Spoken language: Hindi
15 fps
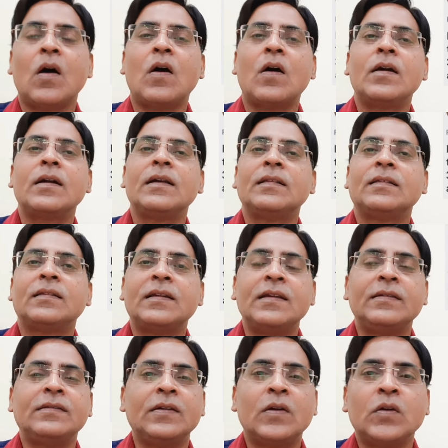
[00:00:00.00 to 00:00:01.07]
और
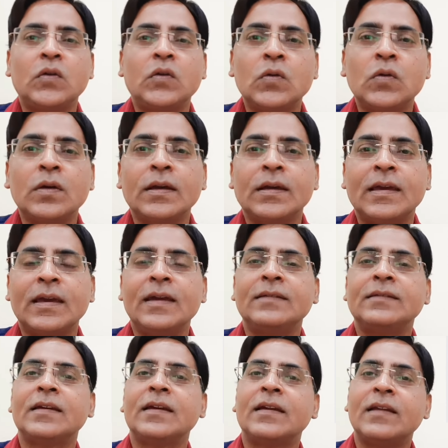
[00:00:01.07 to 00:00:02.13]
302
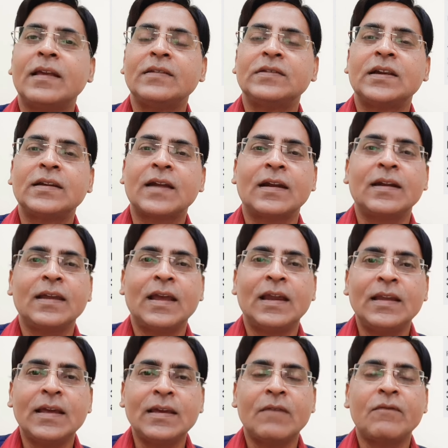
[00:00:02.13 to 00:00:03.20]
केस रजिस्टर्ड करने के
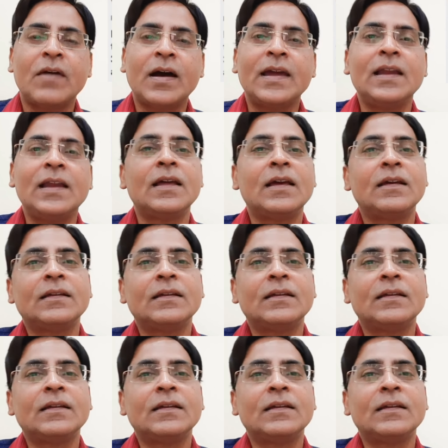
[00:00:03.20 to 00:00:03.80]
लिए ये फाइल